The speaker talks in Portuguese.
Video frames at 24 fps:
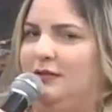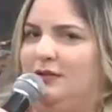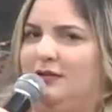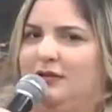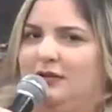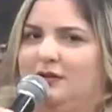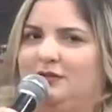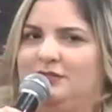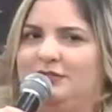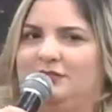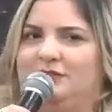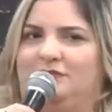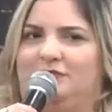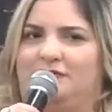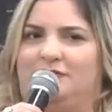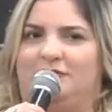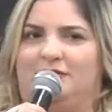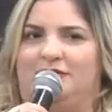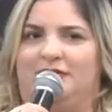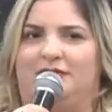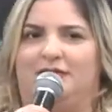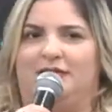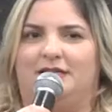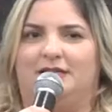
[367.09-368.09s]
Cláudia já falou
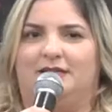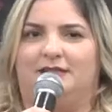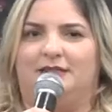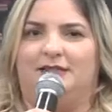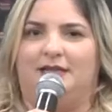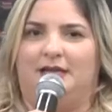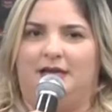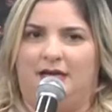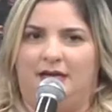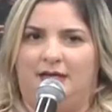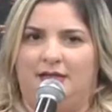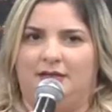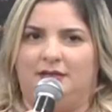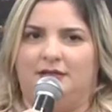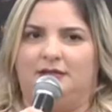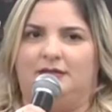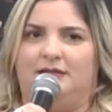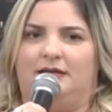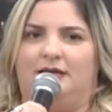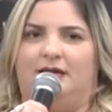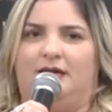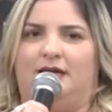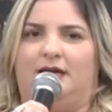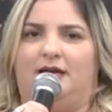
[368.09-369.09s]
aqui, tem
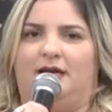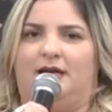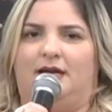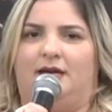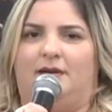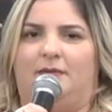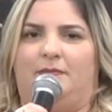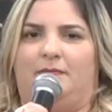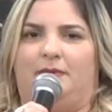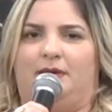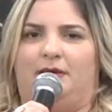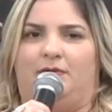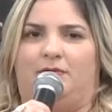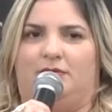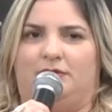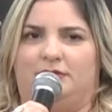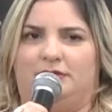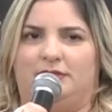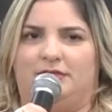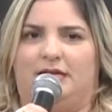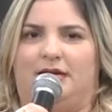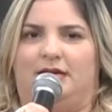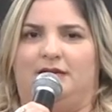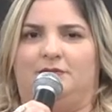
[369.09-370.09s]
é,
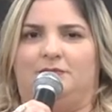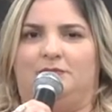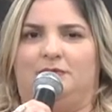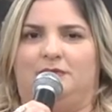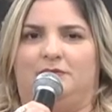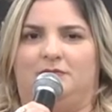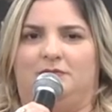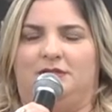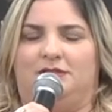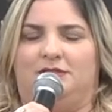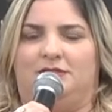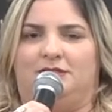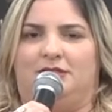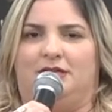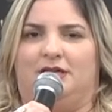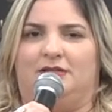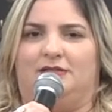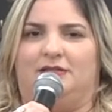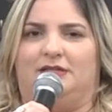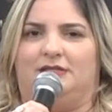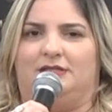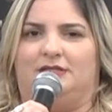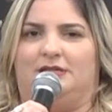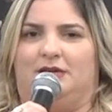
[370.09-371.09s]
preconizado pelo Ministério
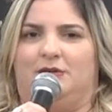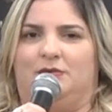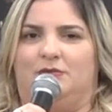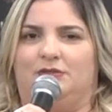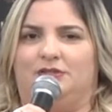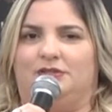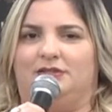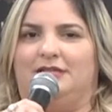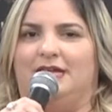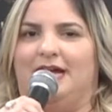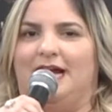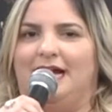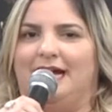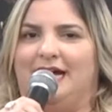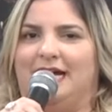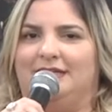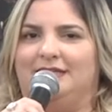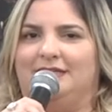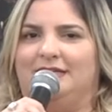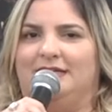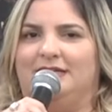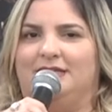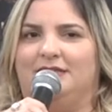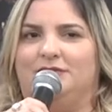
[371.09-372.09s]
da Saúde, tem a
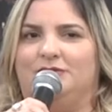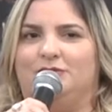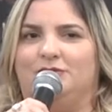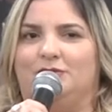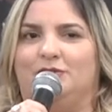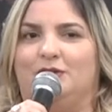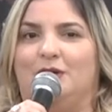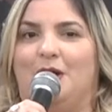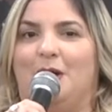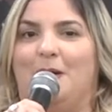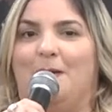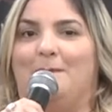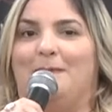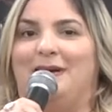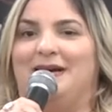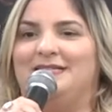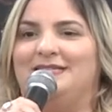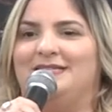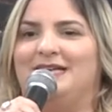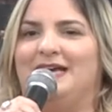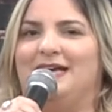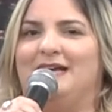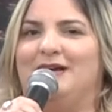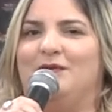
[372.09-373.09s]
carteirinha e tudo,
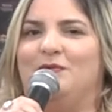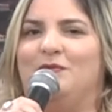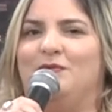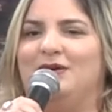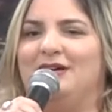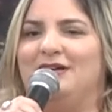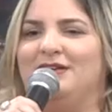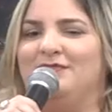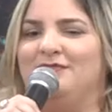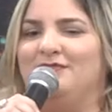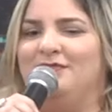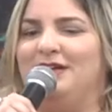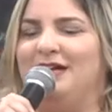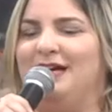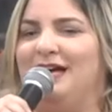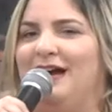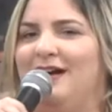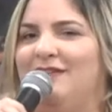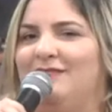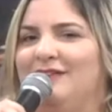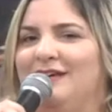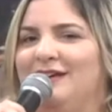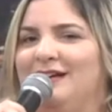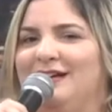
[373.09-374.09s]
mas era uma que
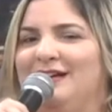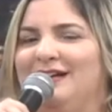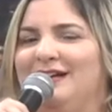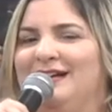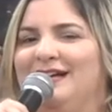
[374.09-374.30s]
ficava